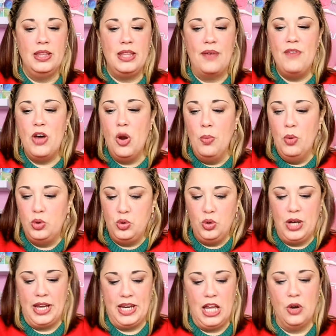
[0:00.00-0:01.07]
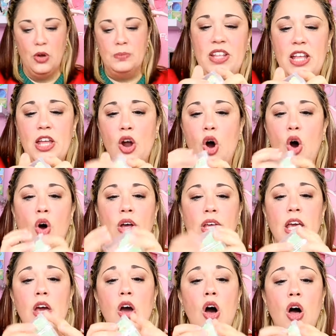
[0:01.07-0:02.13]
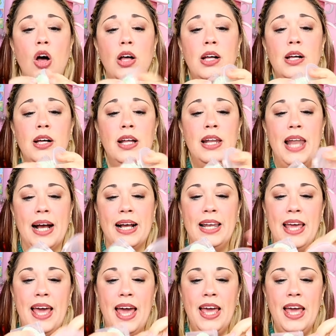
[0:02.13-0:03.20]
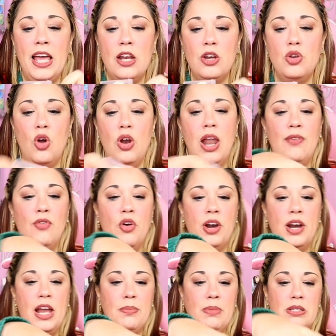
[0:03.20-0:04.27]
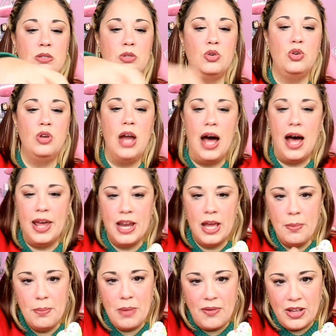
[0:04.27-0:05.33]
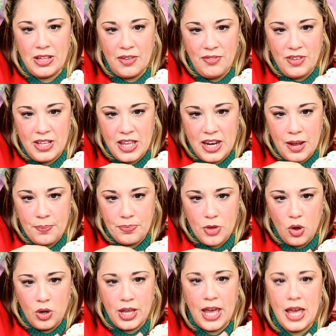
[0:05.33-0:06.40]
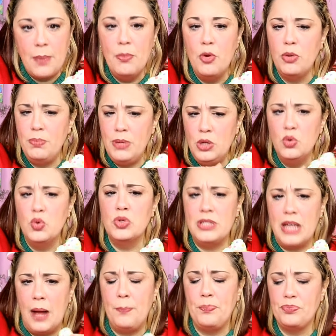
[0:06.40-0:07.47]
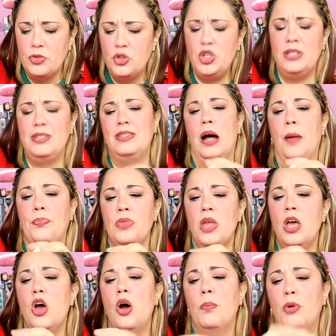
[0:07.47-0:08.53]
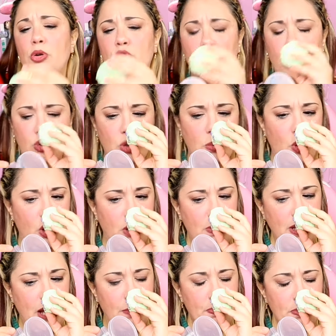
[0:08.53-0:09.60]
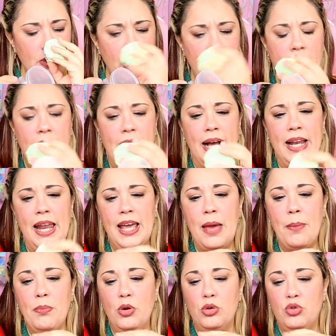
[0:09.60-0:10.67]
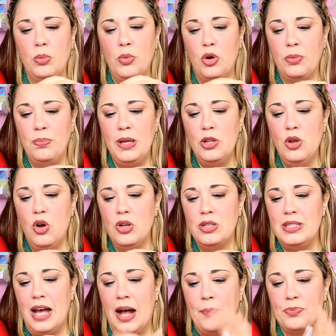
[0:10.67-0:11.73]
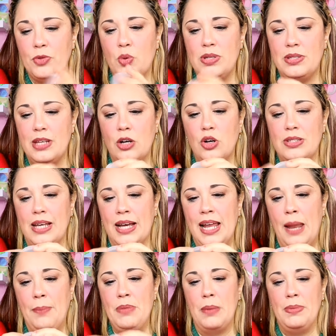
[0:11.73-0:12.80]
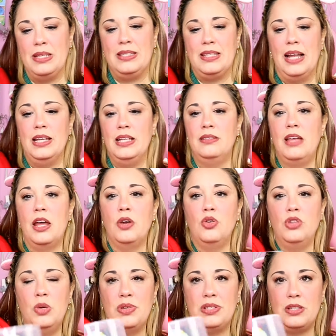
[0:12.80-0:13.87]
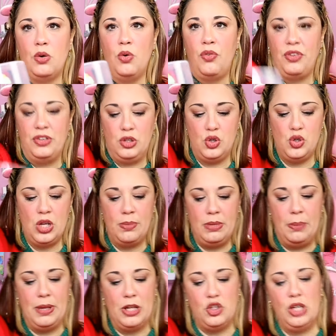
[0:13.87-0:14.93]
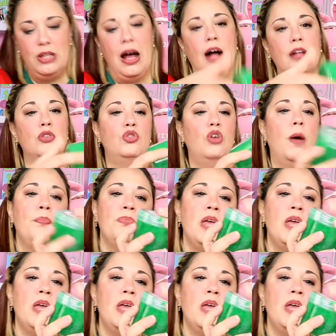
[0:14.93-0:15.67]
Davvero molto carino. Vi dirò io uh, la clay non la vorrei mescolare, ma vado a vedere, ok, è morbidosa, ci sta, molto molto morbida. La clay è molto morbidosa, questa cosa che l'abbia messa all'interno di questa confezione mi piace tanto.